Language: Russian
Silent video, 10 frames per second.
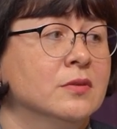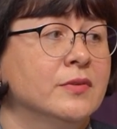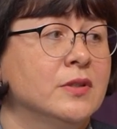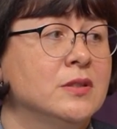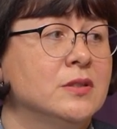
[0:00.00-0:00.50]

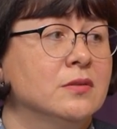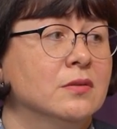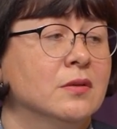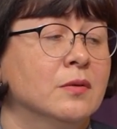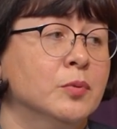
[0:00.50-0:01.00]
говорить
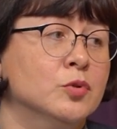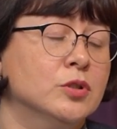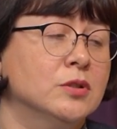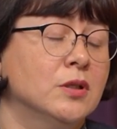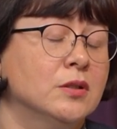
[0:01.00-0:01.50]
о
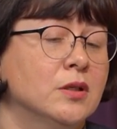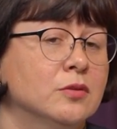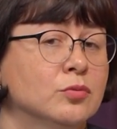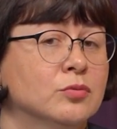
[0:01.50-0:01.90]
прошлых годах,